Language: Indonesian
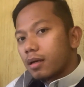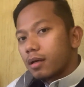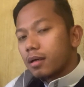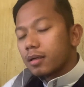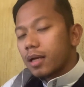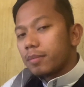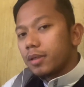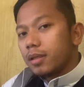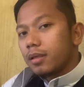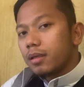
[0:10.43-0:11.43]
eh,
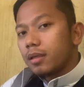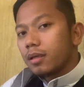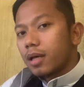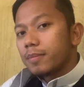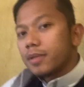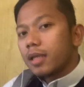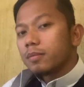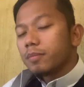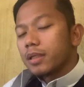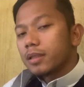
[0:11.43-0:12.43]
Kami update
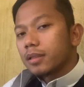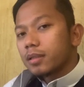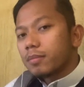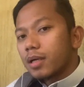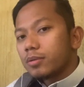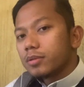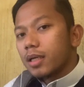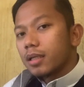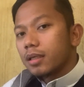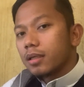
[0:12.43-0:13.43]
berita terbaru
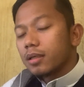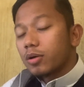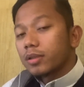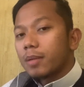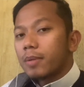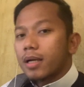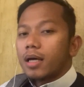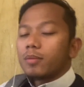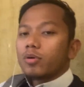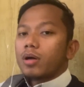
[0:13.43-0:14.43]
dari kota
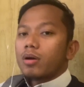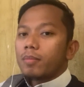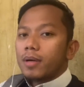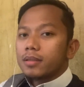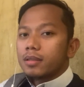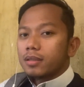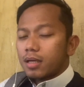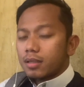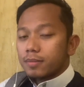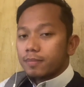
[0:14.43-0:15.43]
Makkah Al-Mukarramah
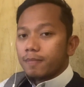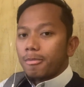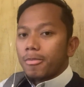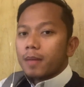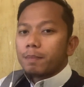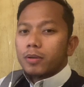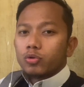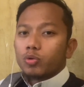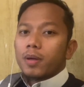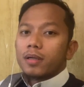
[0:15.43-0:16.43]
Tentang
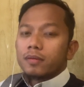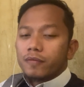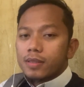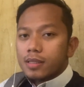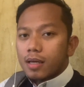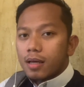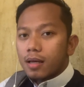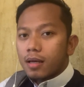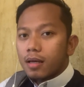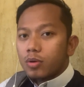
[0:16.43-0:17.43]
penutupan
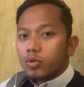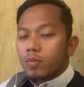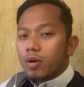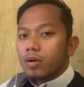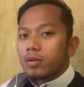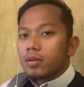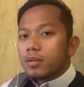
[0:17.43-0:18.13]
visa umroh